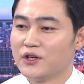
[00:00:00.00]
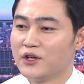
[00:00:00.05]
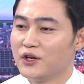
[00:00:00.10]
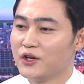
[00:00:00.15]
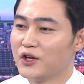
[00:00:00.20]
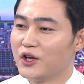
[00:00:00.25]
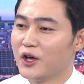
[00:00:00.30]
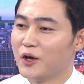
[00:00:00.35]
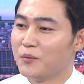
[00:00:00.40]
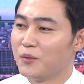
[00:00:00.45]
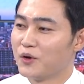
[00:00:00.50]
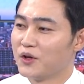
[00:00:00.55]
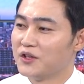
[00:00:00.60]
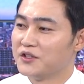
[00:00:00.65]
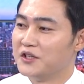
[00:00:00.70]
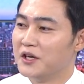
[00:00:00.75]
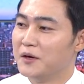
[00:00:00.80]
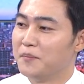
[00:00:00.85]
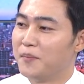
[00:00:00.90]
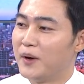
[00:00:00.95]
경기 회복이
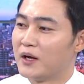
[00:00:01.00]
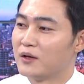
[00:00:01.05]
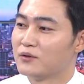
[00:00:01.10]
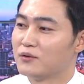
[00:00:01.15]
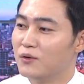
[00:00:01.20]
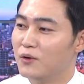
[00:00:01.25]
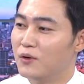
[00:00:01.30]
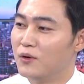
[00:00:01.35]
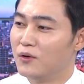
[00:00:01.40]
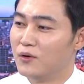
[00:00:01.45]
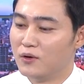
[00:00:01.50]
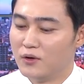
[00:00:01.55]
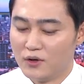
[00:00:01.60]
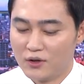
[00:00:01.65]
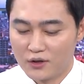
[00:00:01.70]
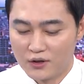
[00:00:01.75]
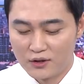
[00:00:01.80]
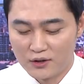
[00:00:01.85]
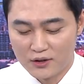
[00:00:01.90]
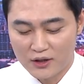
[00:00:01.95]
제일 빠르고
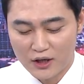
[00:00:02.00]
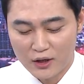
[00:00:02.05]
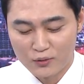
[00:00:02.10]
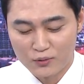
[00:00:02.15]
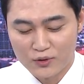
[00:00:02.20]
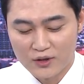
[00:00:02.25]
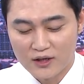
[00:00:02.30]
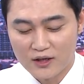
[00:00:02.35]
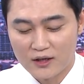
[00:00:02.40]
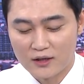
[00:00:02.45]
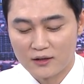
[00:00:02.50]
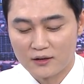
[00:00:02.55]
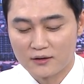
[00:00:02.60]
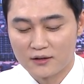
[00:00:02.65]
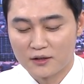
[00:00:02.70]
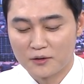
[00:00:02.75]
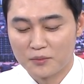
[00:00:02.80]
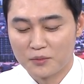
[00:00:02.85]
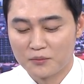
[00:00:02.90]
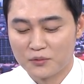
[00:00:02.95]
그게 우리가
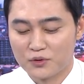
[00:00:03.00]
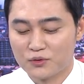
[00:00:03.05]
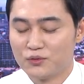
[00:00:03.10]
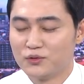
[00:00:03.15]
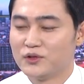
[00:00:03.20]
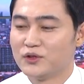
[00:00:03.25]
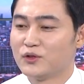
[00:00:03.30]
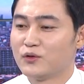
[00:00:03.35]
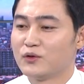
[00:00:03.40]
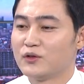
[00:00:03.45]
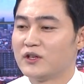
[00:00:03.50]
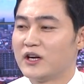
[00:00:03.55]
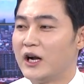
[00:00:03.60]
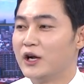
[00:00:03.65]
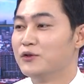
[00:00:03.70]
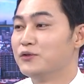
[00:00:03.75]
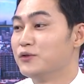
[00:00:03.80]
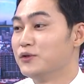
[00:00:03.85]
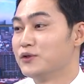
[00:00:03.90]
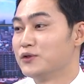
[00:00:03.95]
어떻게 보면 수치로는
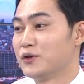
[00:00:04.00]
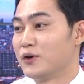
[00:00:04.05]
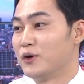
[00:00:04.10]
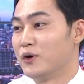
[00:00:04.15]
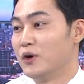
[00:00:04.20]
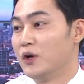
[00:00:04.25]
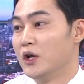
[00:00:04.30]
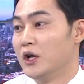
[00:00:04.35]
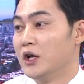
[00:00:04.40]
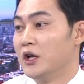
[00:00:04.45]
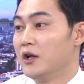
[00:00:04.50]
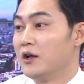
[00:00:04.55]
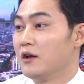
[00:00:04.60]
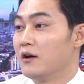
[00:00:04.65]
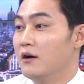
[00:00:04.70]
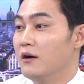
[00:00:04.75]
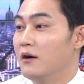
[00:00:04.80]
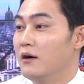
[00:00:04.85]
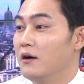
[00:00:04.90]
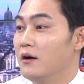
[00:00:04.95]
알 수 있죠.
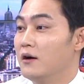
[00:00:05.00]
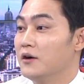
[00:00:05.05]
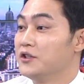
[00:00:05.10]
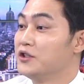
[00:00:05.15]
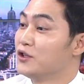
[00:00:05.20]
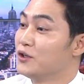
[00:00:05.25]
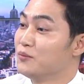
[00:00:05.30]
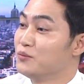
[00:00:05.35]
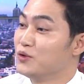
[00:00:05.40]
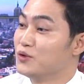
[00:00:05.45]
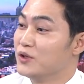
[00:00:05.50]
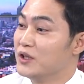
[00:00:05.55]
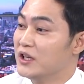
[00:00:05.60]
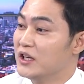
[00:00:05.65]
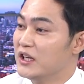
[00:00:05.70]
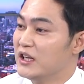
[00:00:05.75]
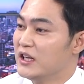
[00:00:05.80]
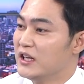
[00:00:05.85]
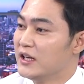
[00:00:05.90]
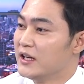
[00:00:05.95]
어,
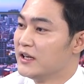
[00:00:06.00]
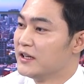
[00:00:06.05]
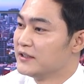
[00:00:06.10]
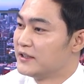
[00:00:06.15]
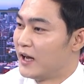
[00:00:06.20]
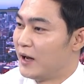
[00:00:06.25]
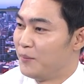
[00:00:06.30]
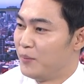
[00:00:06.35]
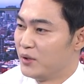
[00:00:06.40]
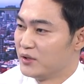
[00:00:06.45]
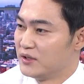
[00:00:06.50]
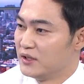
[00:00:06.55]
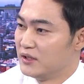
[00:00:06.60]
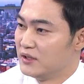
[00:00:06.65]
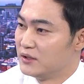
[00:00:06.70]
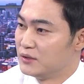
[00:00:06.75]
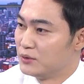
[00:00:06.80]
실업률이 음. 4%